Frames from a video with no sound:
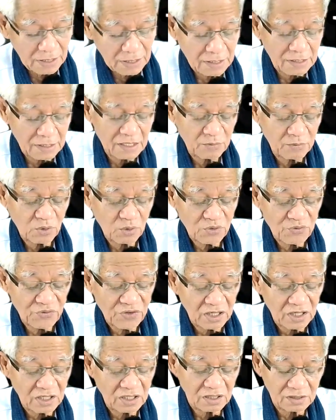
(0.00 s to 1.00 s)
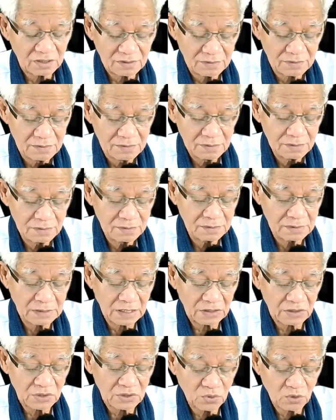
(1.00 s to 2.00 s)
อาณาบริเวณ อ
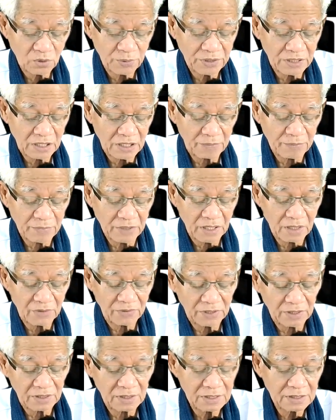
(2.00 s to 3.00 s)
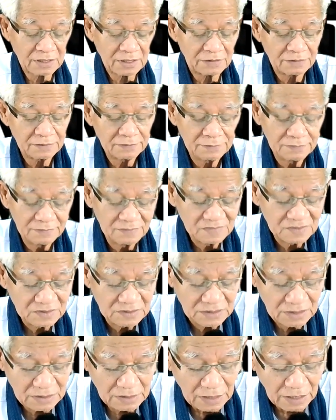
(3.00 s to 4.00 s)
ยากจะรู้ก็ไปถามแม่เองแล้วกัน
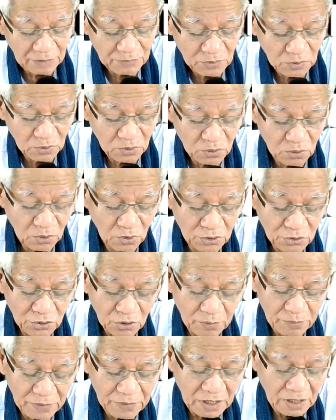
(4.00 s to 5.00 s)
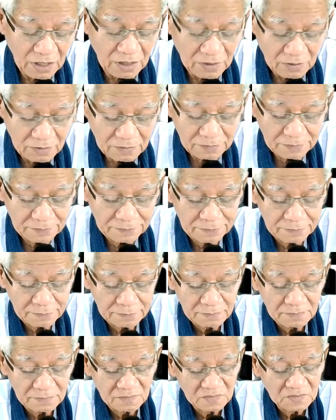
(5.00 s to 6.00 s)
ถามลุงลุงก็ตอบไม่ได้หรอก
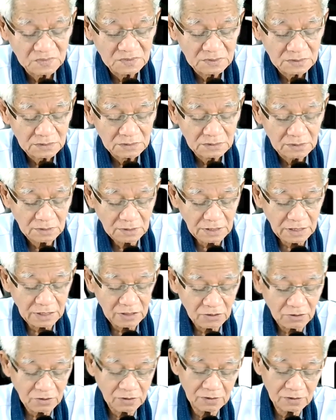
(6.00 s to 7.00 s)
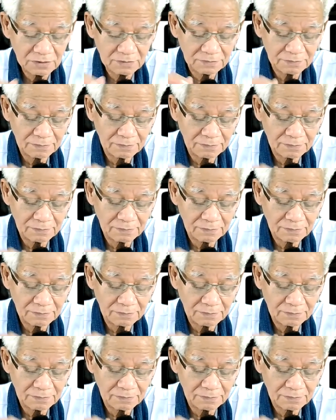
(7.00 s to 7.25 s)
โอเคเนาะ